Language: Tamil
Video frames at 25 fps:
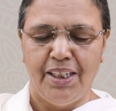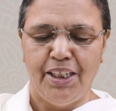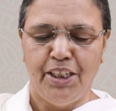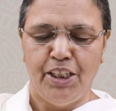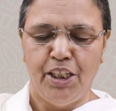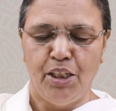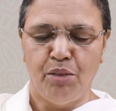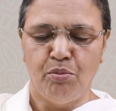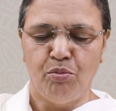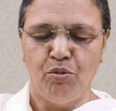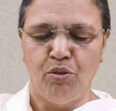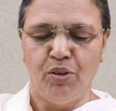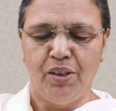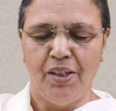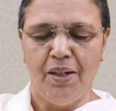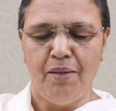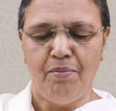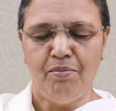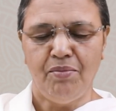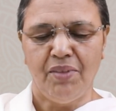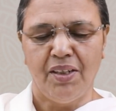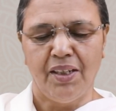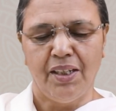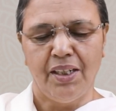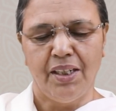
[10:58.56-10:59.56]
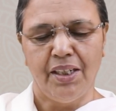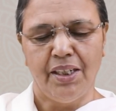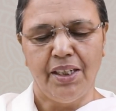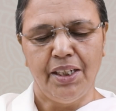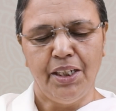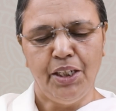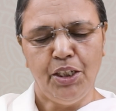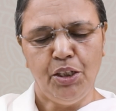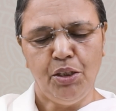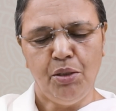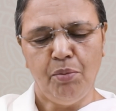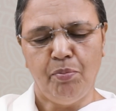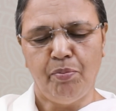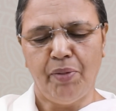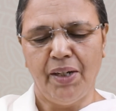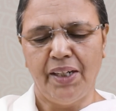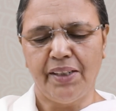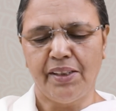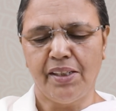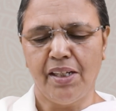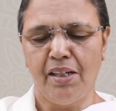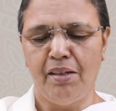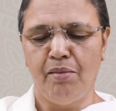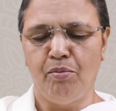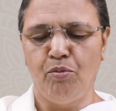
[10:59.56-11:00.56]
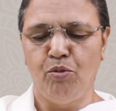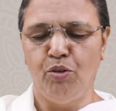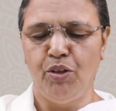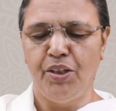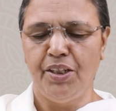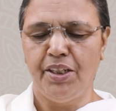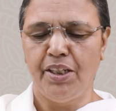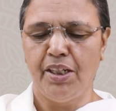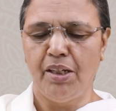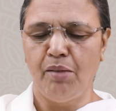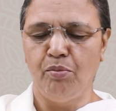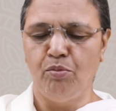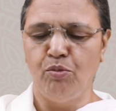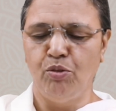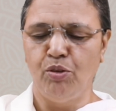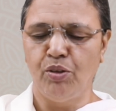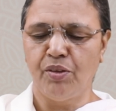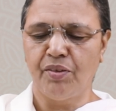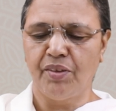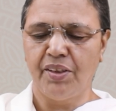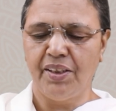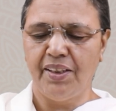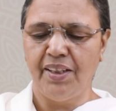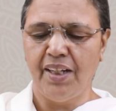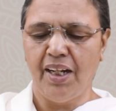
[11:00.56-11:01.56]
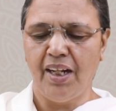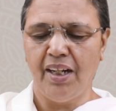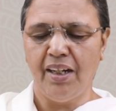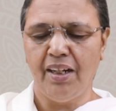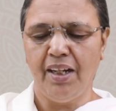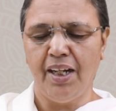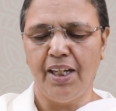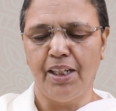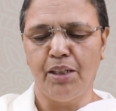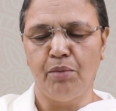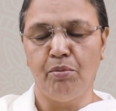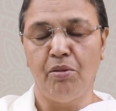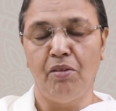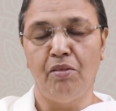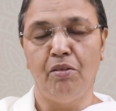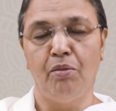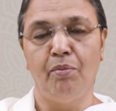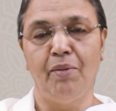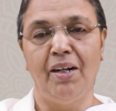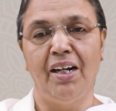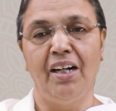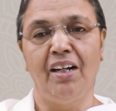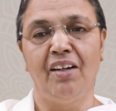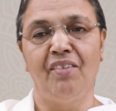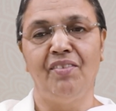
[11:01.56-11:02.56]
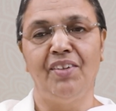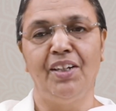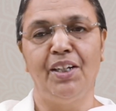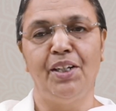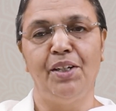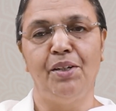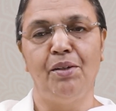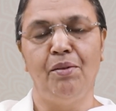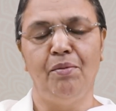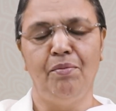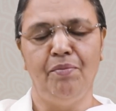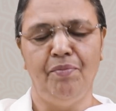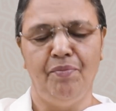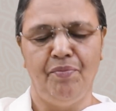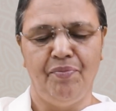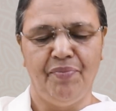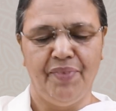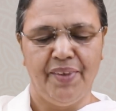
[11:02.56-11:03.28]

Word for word: இதன் மூலம் ஈடுபாட்டில் மூழ்கிய மூர்த்தியாக அனுபவமாக வேண்டும்